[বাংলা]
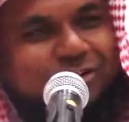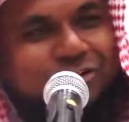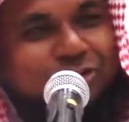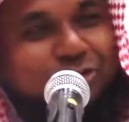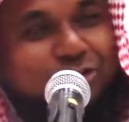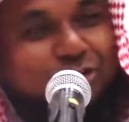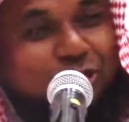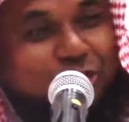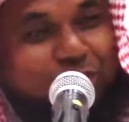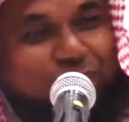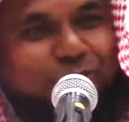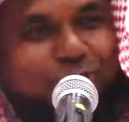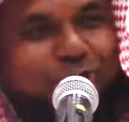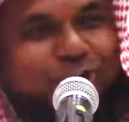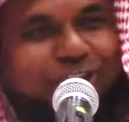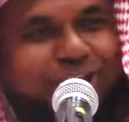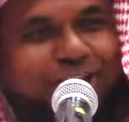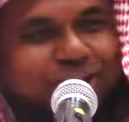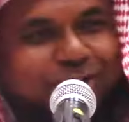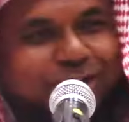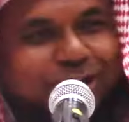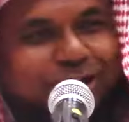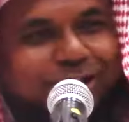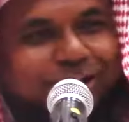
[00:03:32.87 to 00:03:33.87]
সহযোগিতা
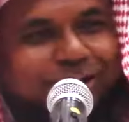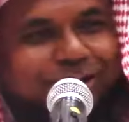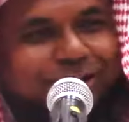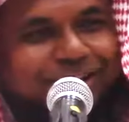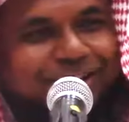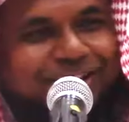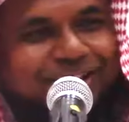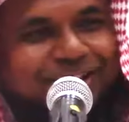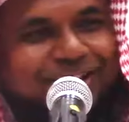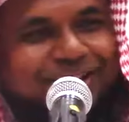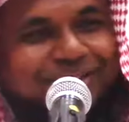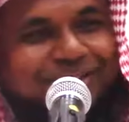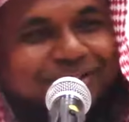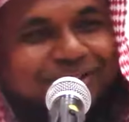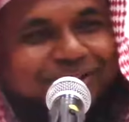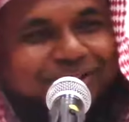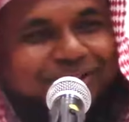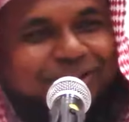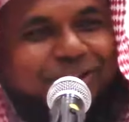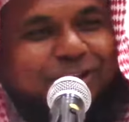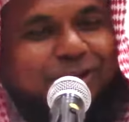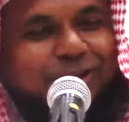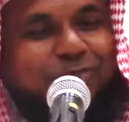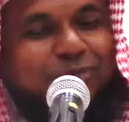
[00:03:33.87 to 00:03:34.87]
করা হয়
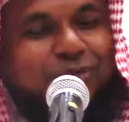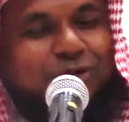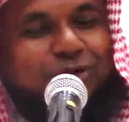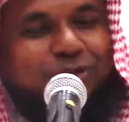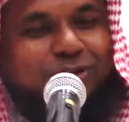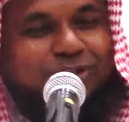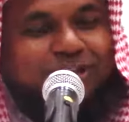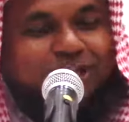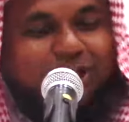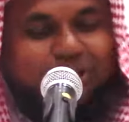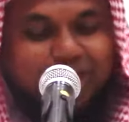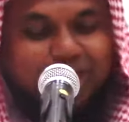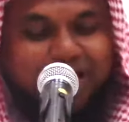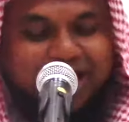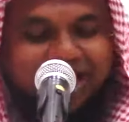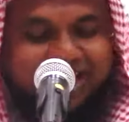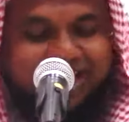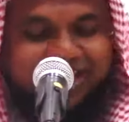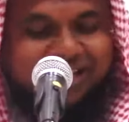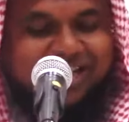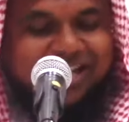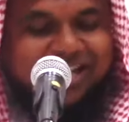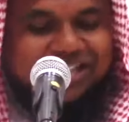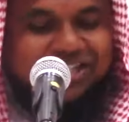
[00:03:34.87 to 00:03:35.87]
অতএব যখন কারো
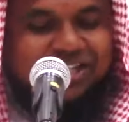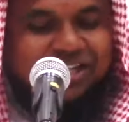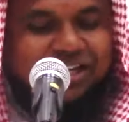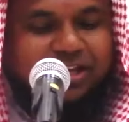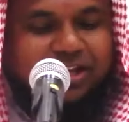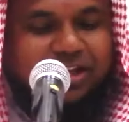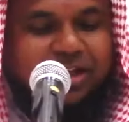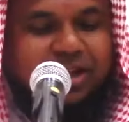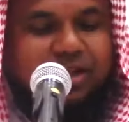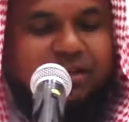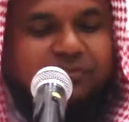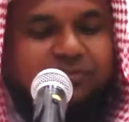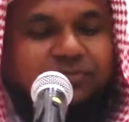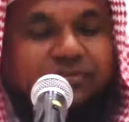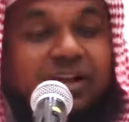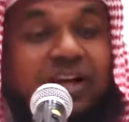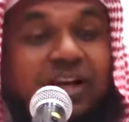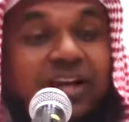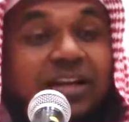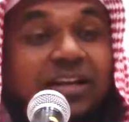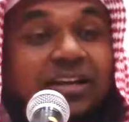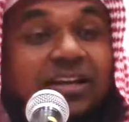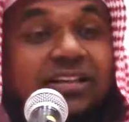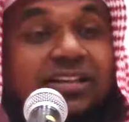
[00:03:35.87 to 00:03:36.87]
হাই আসে
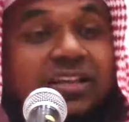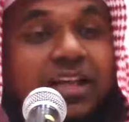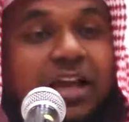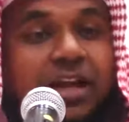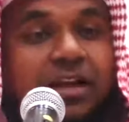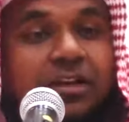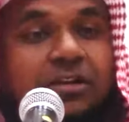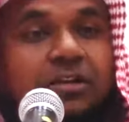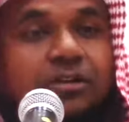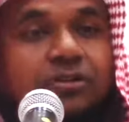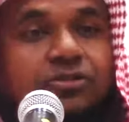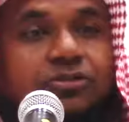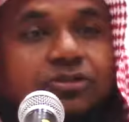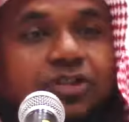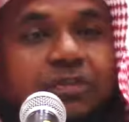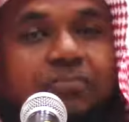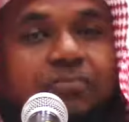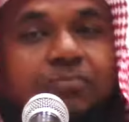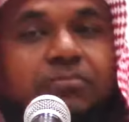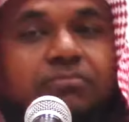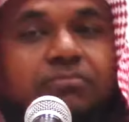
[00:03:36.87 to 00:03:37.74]
ফাল ইয়াকিম